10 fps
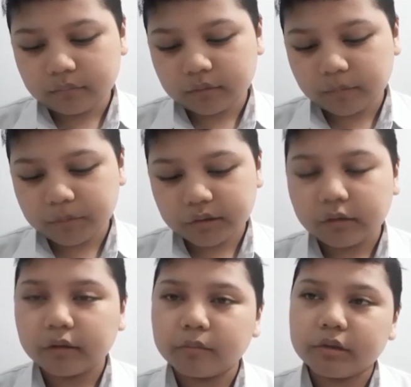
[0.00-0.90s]
Tapi saya
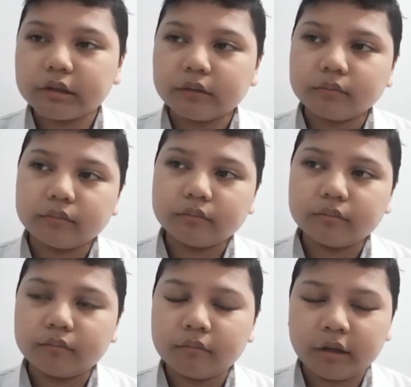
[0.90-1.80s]
tidak bisa.
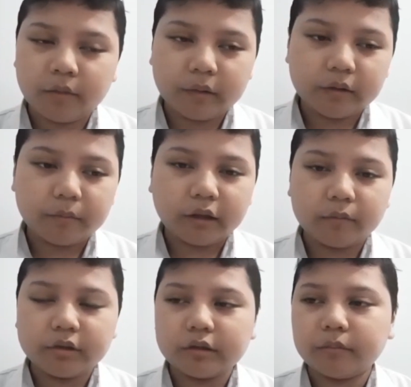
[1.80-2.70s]
Bagaimana mereka
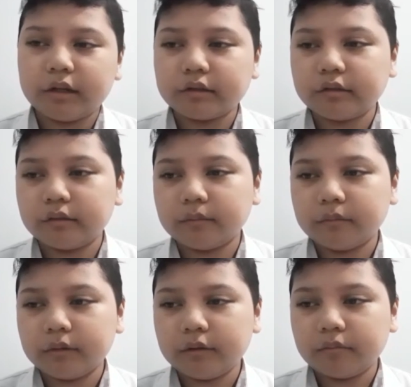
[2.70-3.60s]
bisa berhasil?
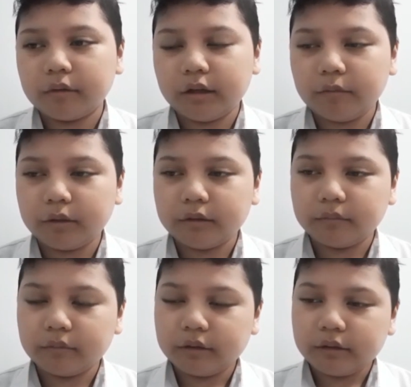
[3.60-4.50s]
Bagaimana
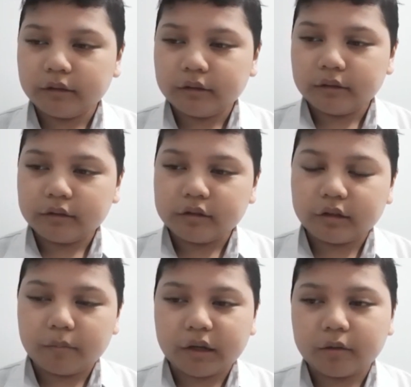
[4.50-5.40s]

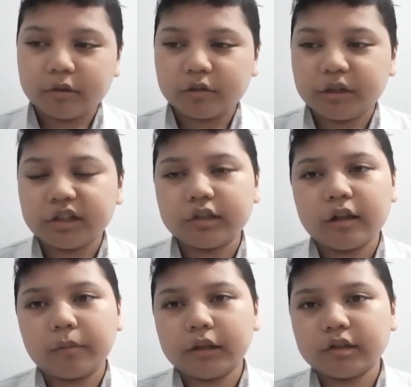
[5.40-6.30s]
jika mereka bisa berhasil?
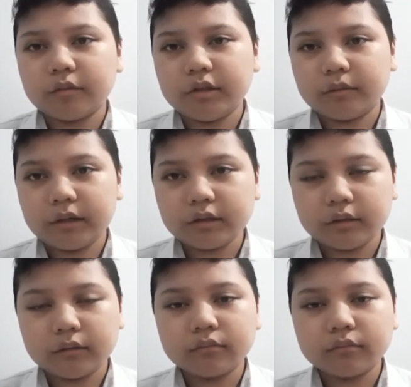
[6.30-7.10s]
Apakah saya bisa berhasil?